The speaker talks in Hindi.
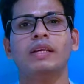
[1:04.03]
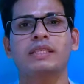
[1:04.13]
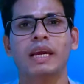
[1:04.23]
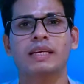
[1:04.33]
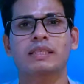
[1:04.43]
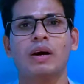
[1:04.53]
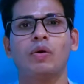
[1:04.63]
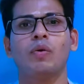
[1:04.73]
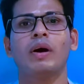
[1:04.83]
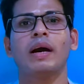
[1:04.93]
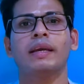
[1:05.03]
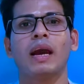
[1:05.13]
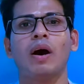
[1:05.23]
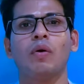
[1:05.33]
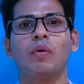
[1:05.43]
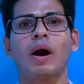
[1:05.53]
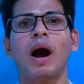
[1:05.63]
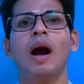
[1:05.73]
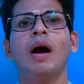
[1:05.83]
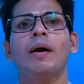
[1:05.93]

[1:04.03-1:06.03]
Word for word: कॉलेज कैसा होगा क्या होगा